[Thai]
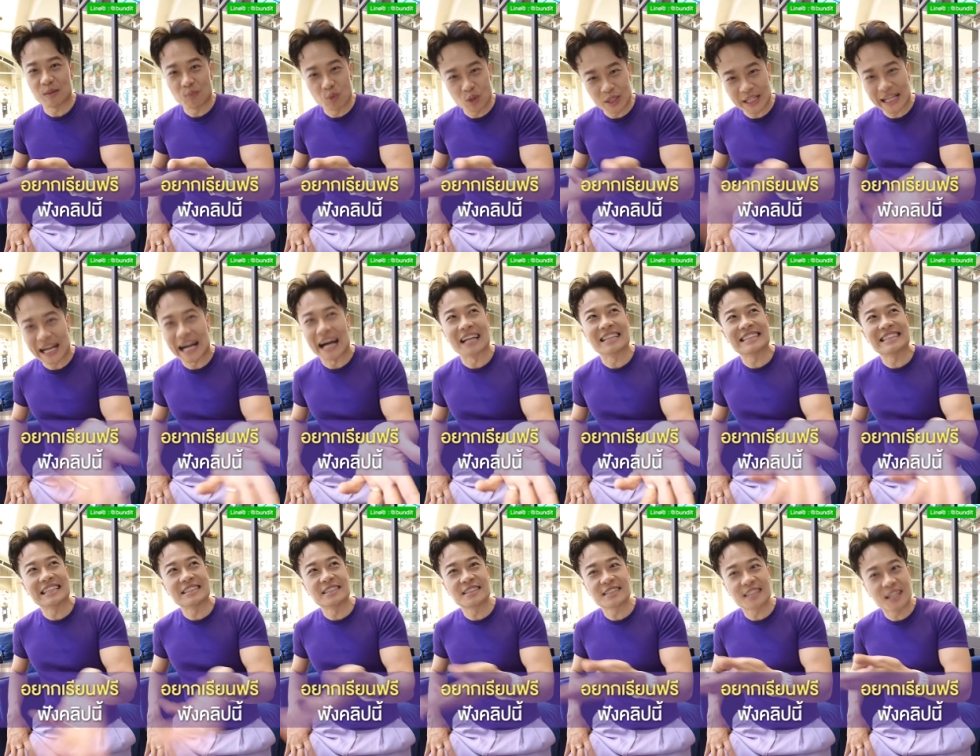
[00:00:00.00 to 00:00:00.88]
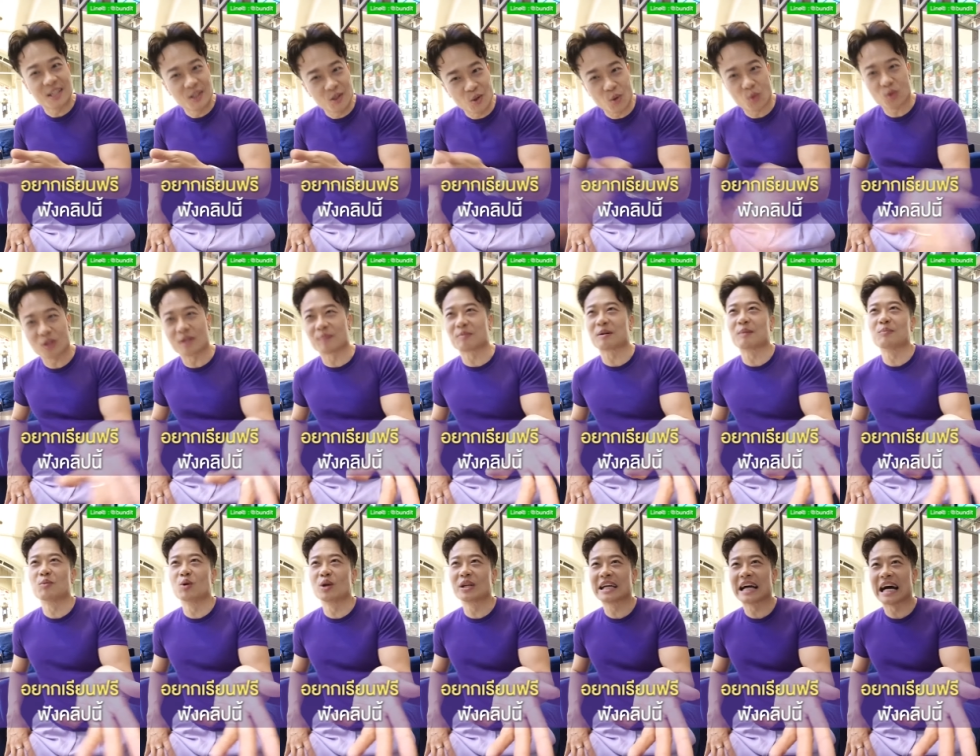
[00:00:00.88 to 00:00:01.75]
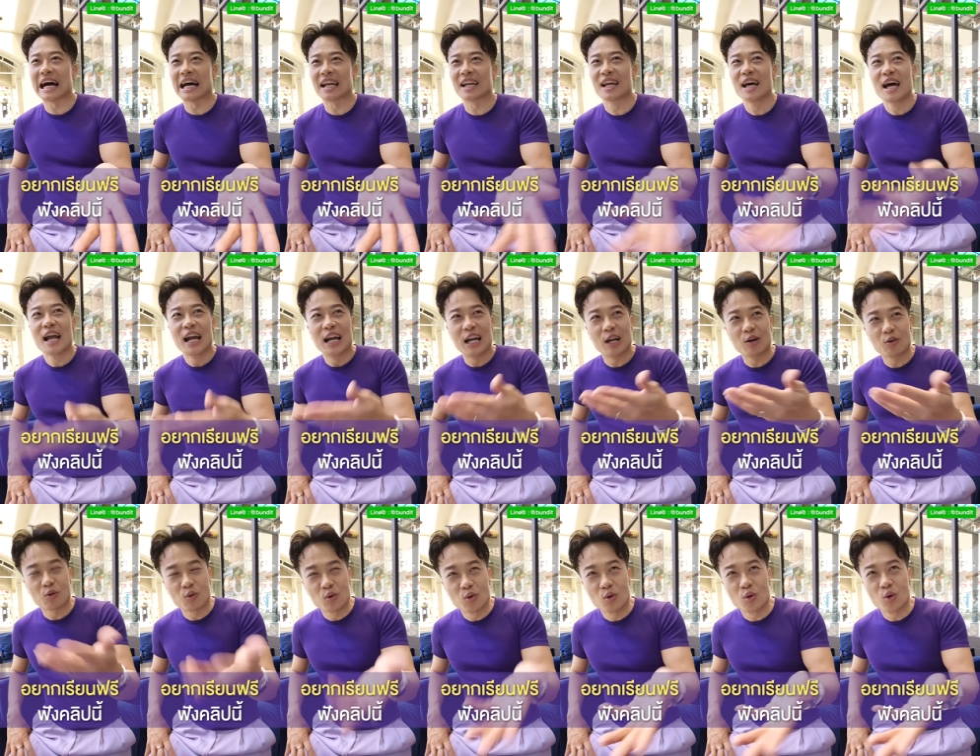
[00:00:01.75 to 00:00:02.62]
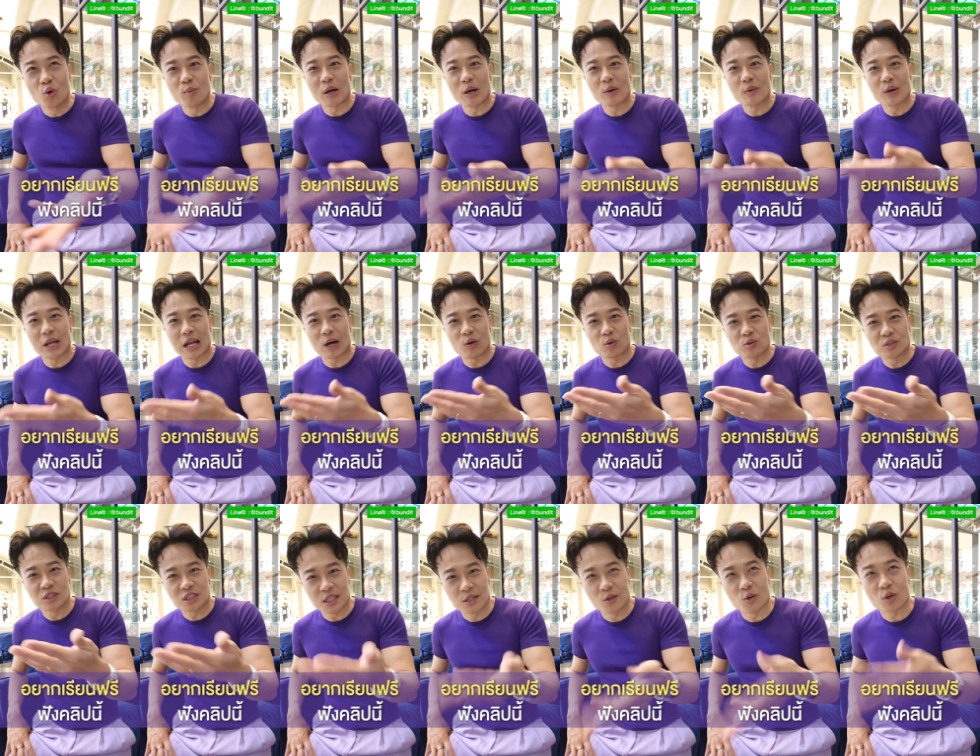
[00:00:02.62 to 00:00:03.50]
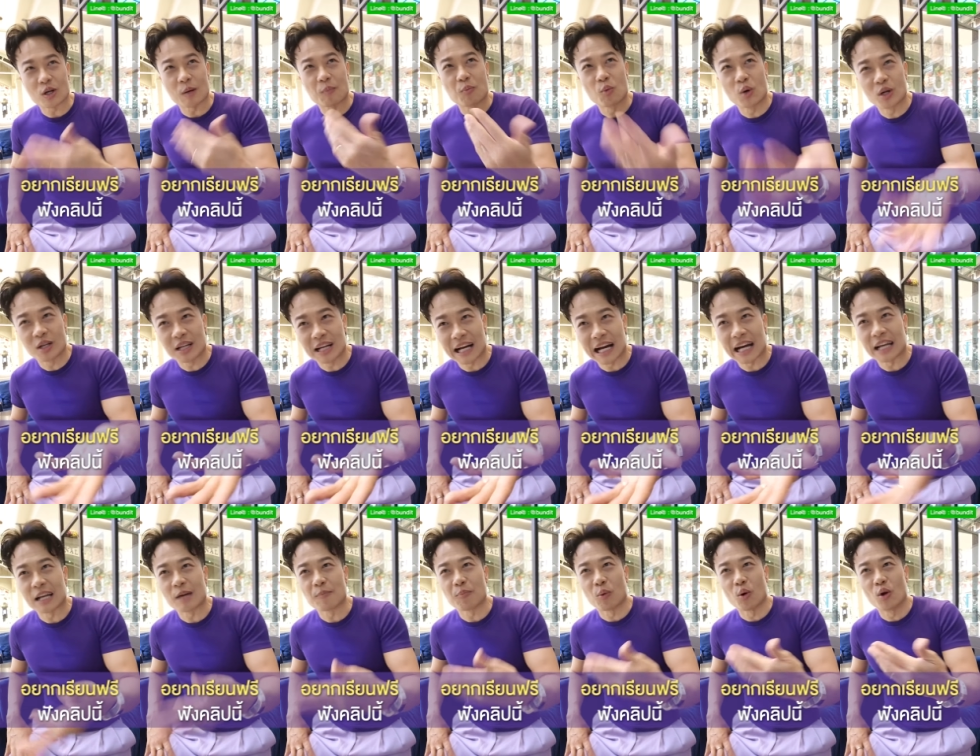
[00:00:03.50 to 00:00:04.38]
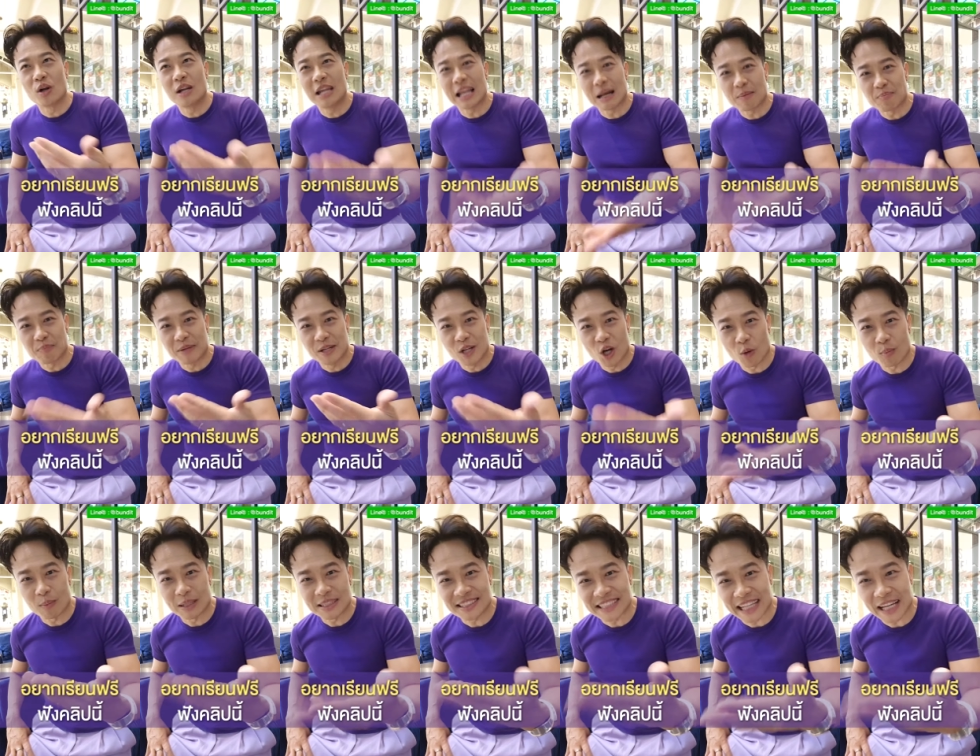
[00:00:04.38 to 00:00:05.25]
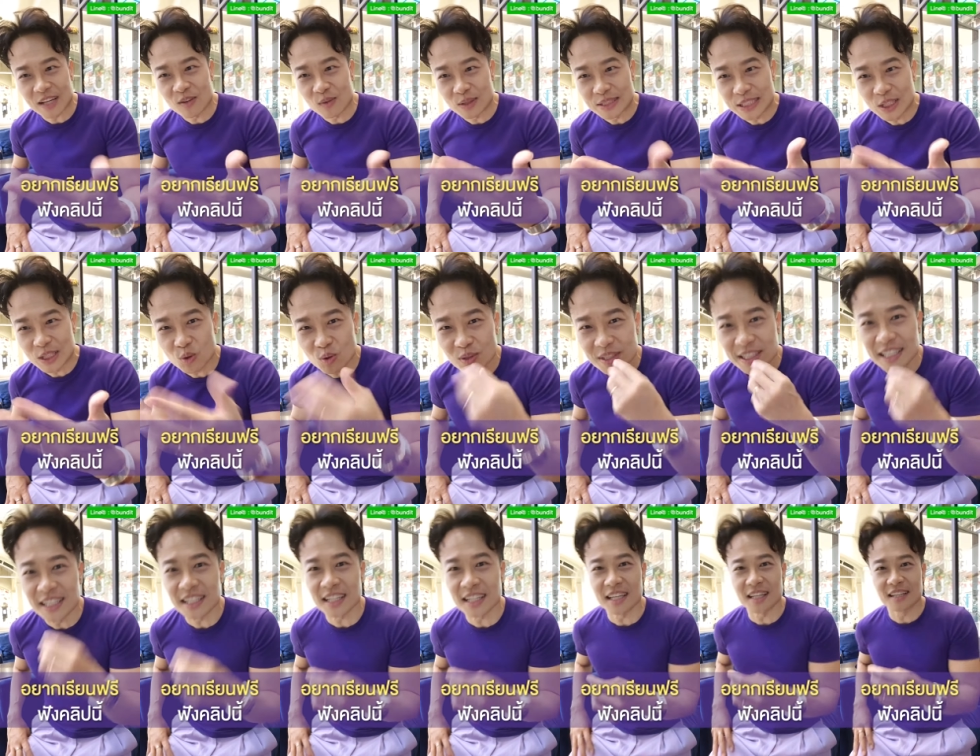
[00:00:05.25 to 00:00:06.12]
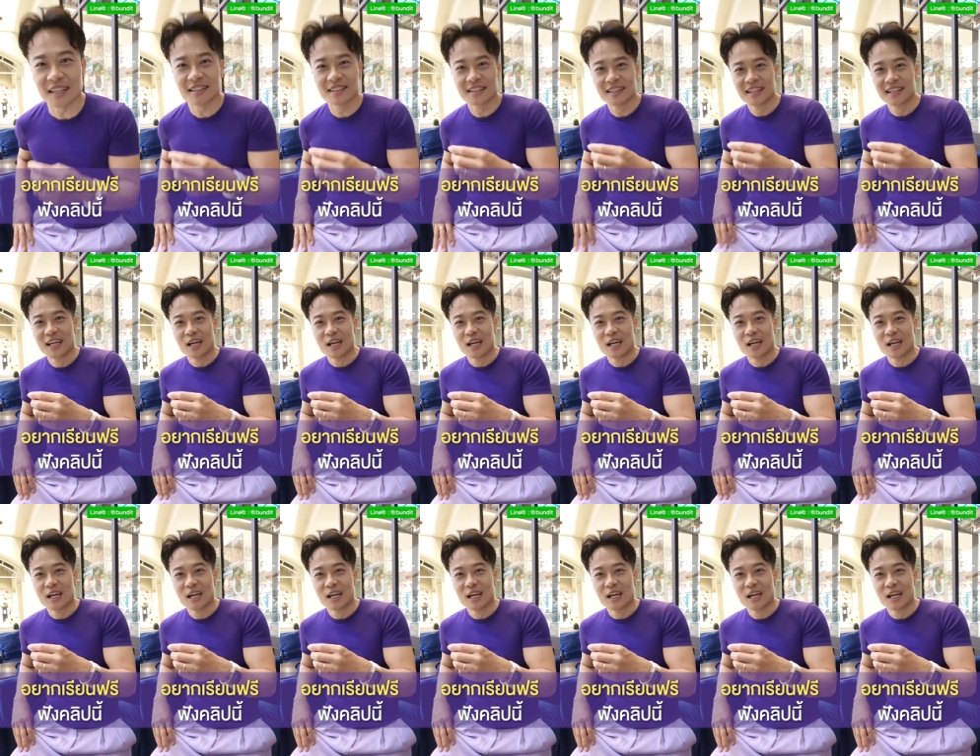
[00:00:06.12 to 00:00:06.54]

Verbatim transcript: กระบวนการฉันสนุกกับกระบวนการแล้วคุณรู้ไหมเวลาคุณสนุกกับกระบวนการเนี่ยผลลัพธ์มันออกมาเจ๋งกว่าที่คุณคิดอีก